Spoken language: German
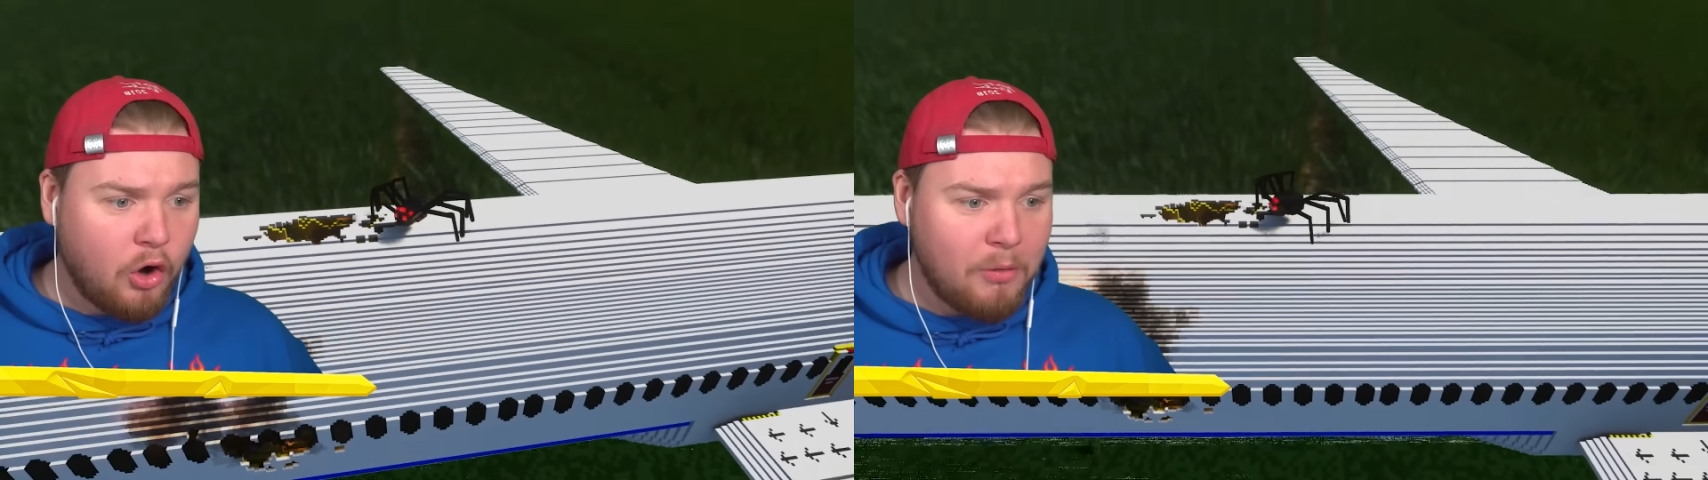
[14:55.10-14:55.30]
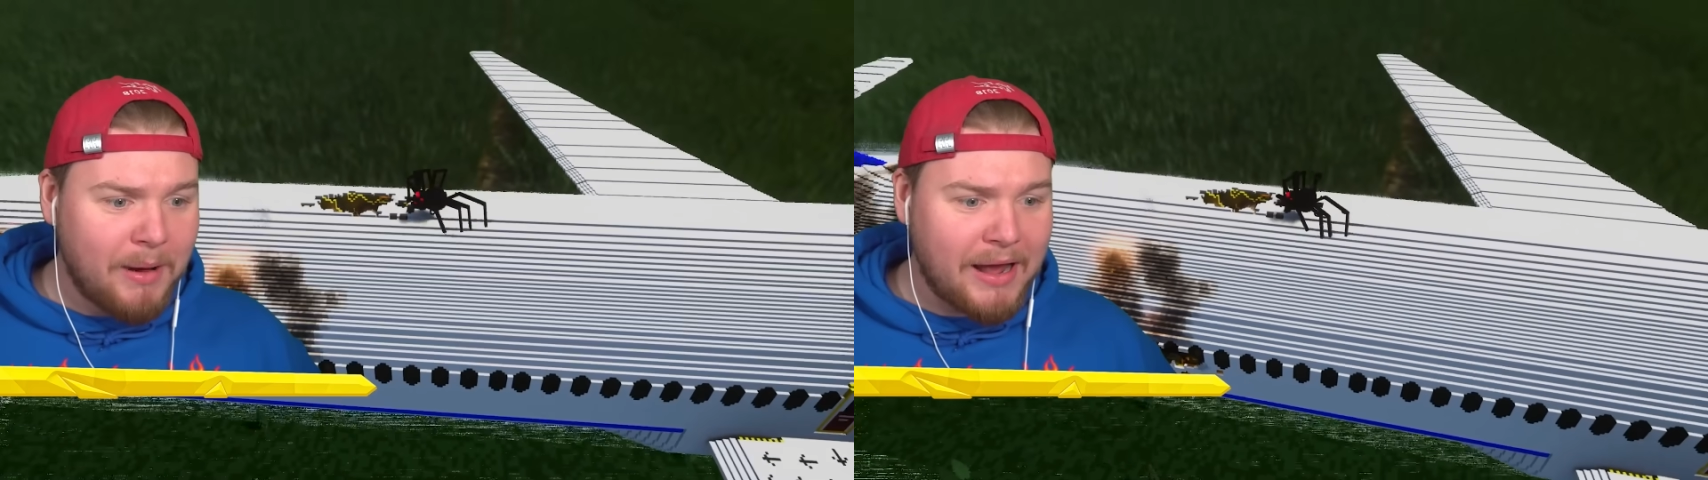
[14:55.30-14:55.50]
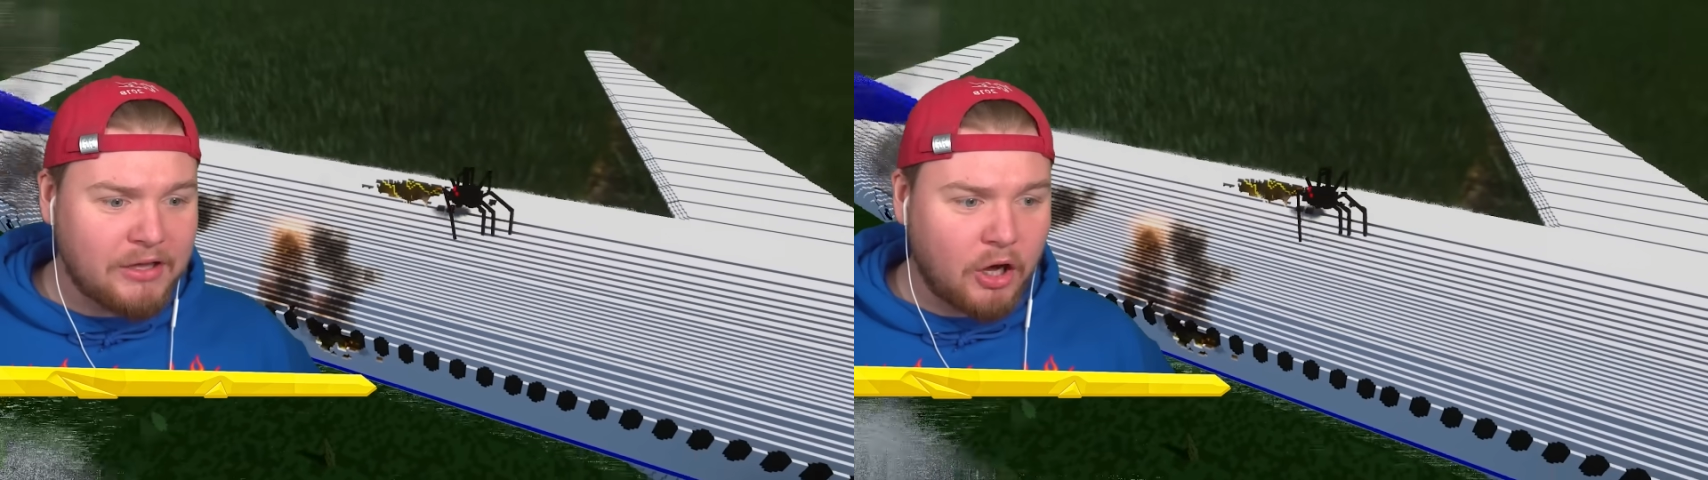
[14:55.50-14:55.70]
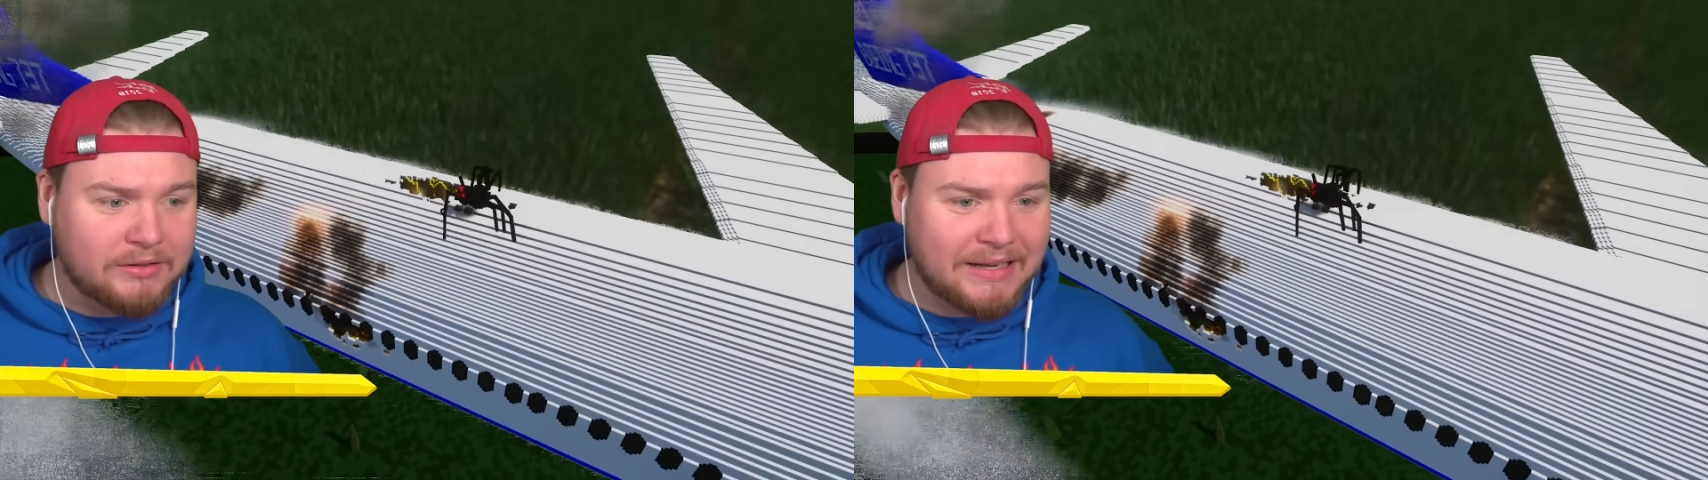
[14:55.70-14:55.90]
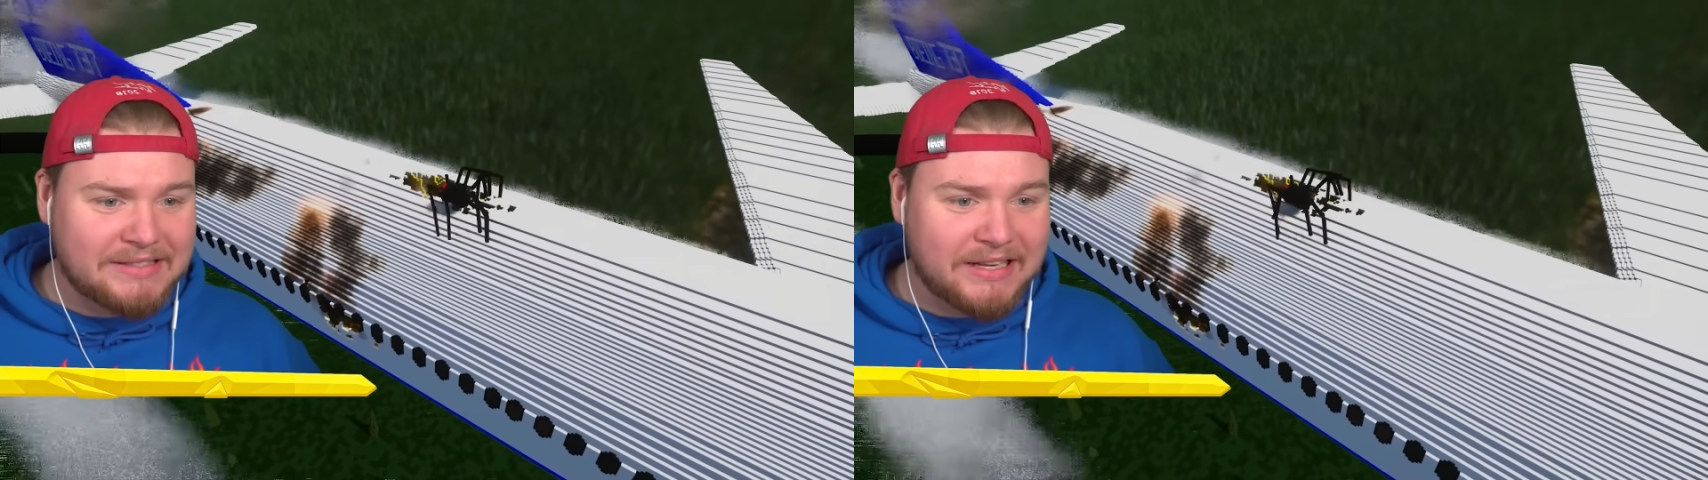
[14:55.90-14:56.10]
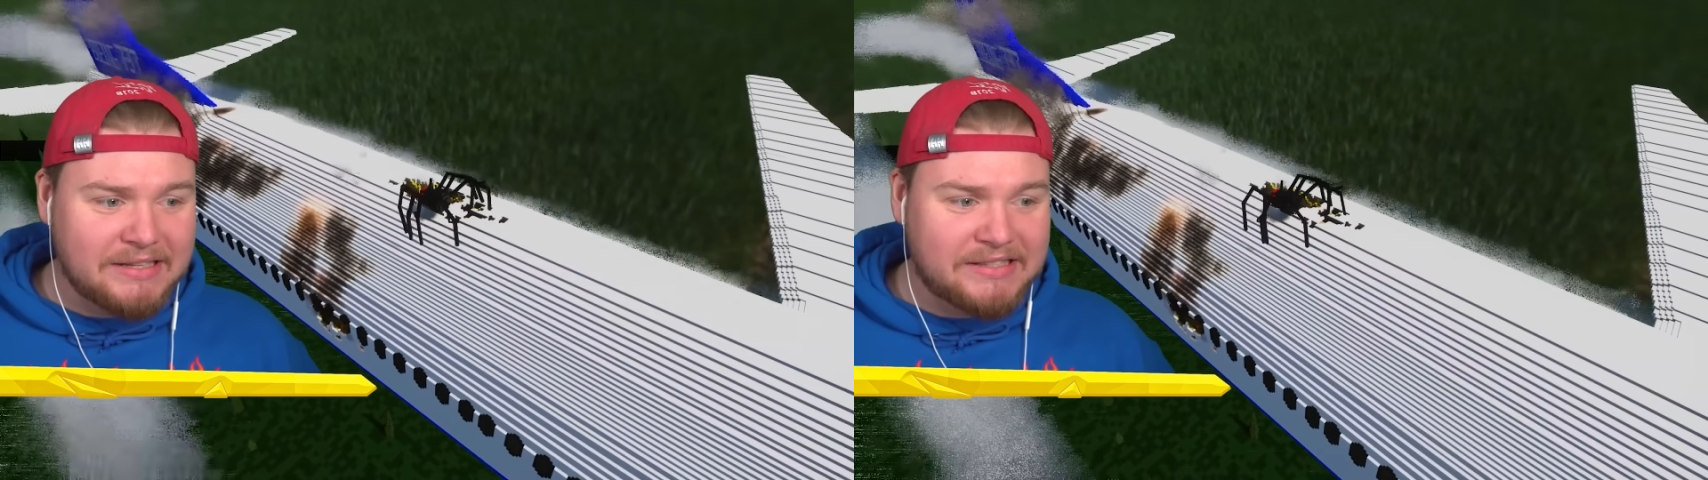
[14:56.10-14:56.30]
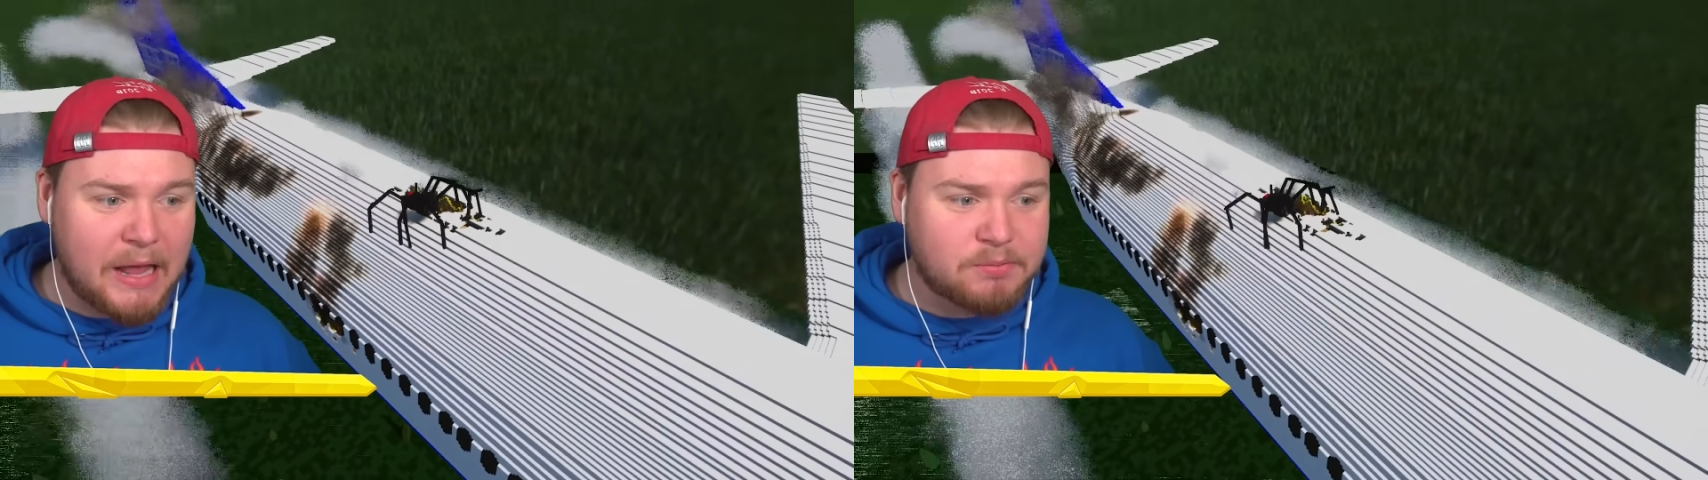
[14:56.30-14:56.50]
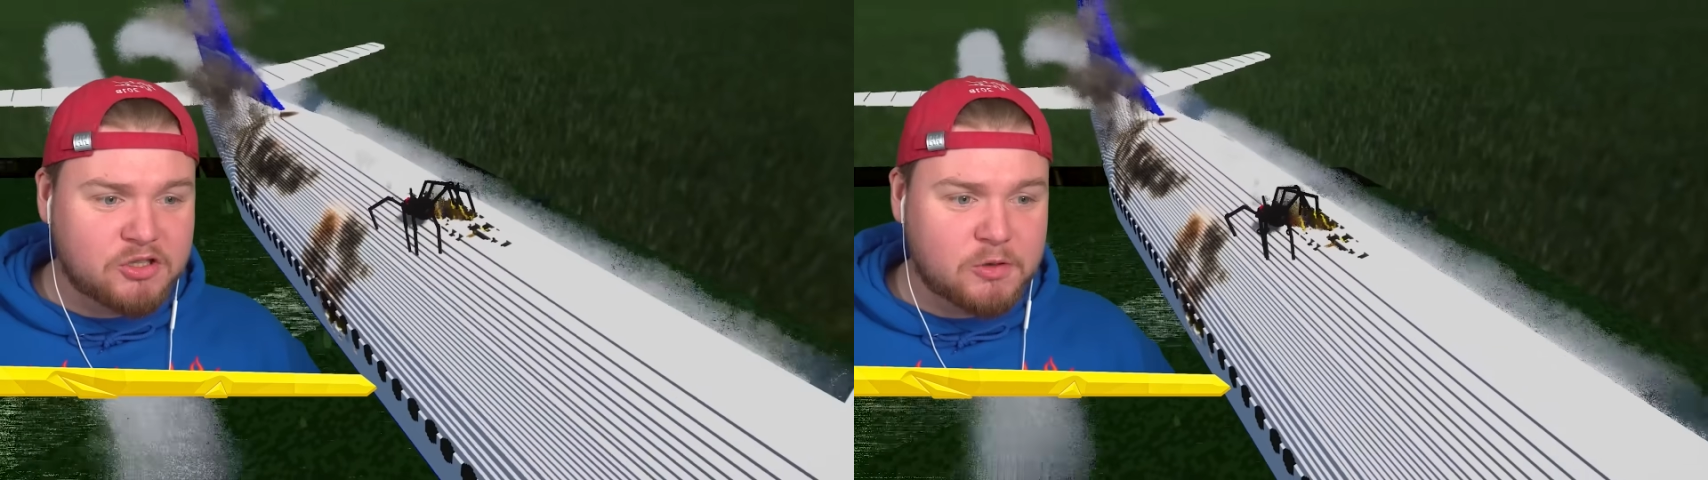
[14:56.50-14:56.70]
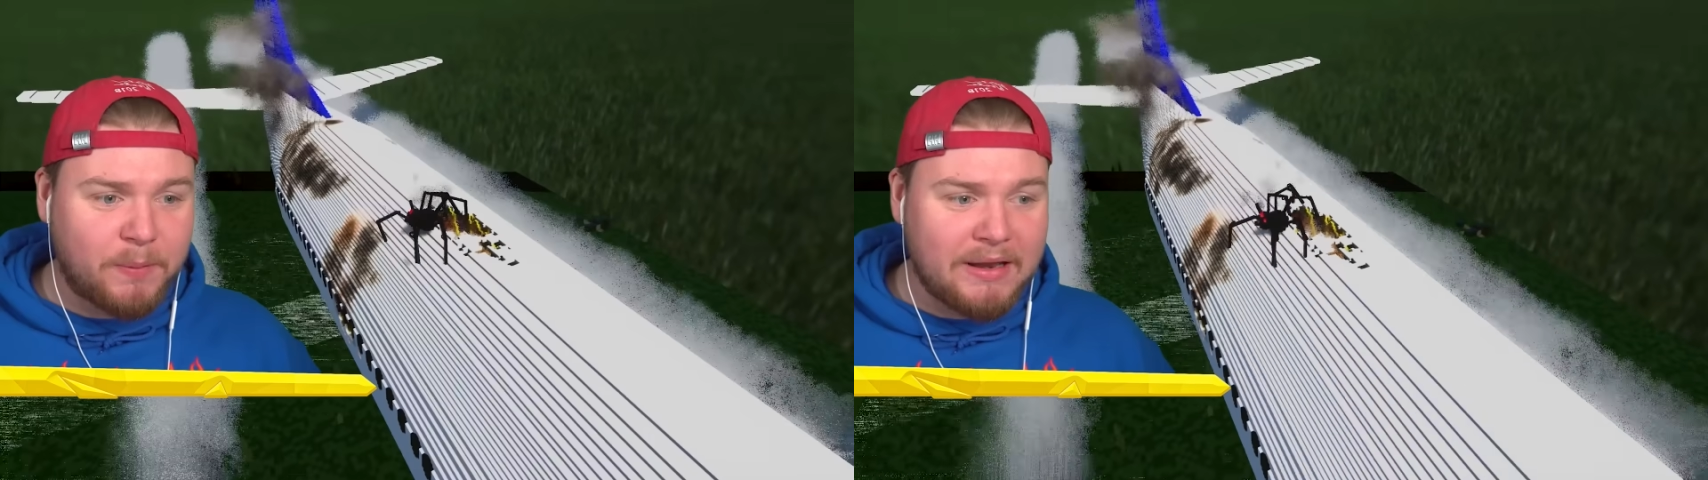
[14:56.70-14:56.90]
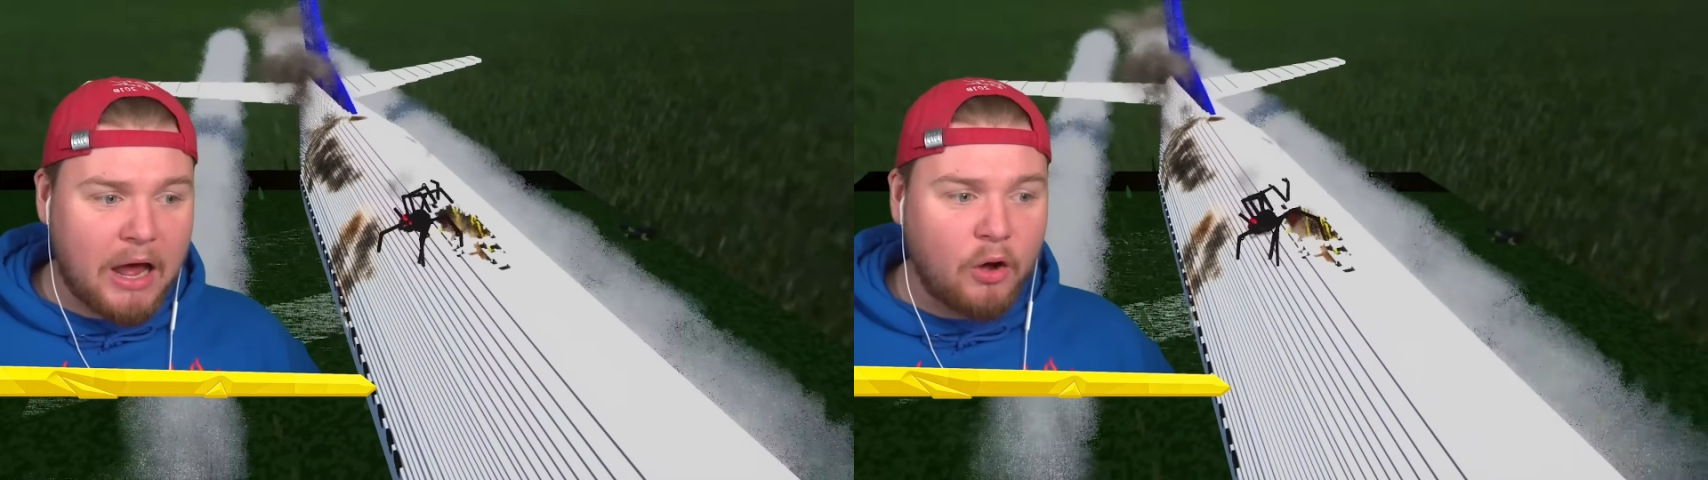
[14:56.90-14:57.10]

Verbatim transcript: Oh mein Gott, da sind selbst Spinnen